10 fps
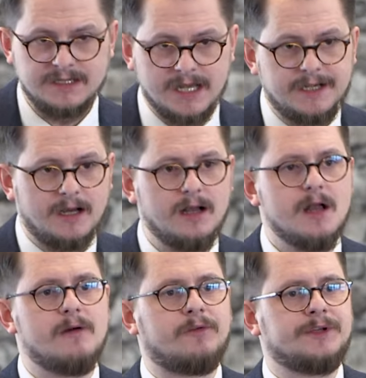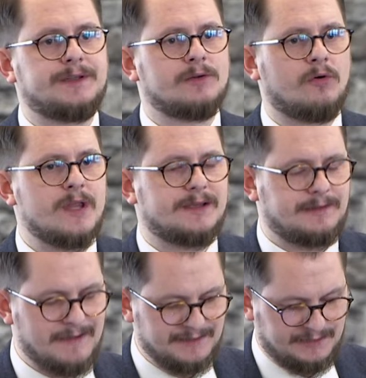Jeder von diesen
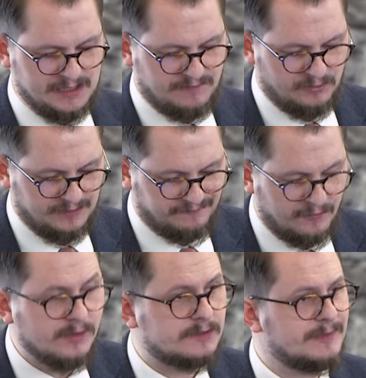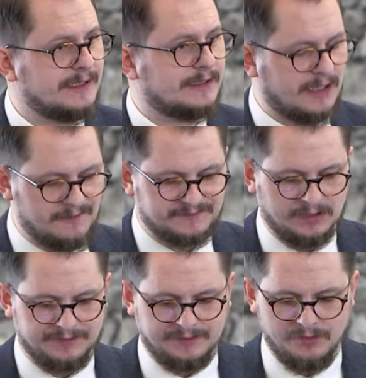120 wird erfüllt mit der Kraft
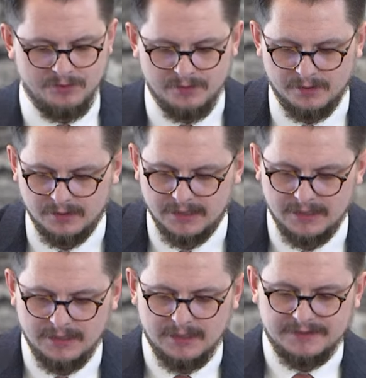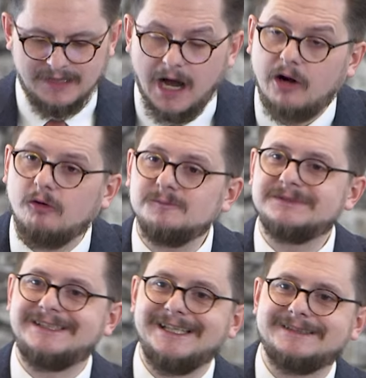aus der Höhe.
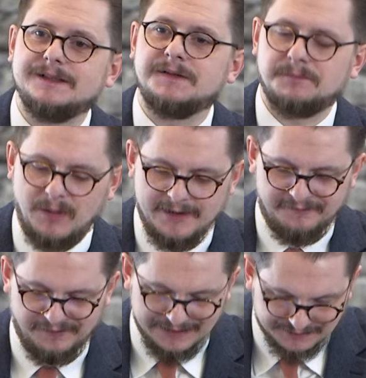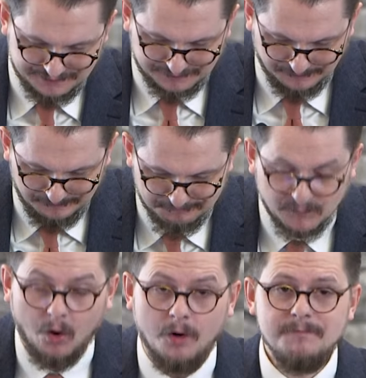Darum geht es bei Pfingsten.
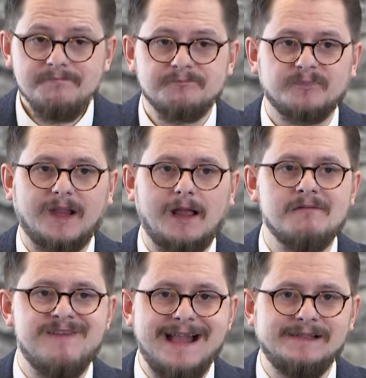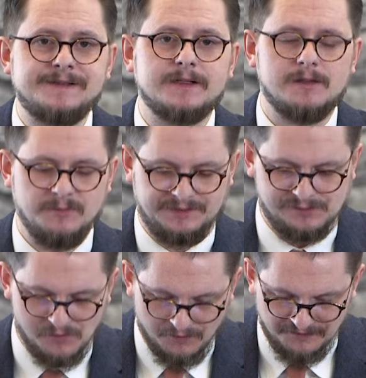Um
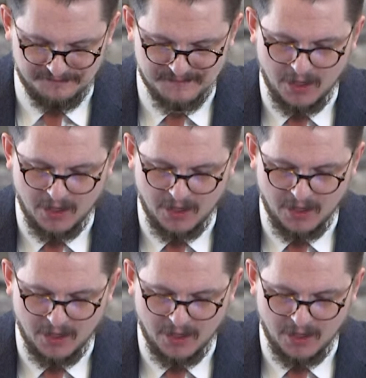Weltmission,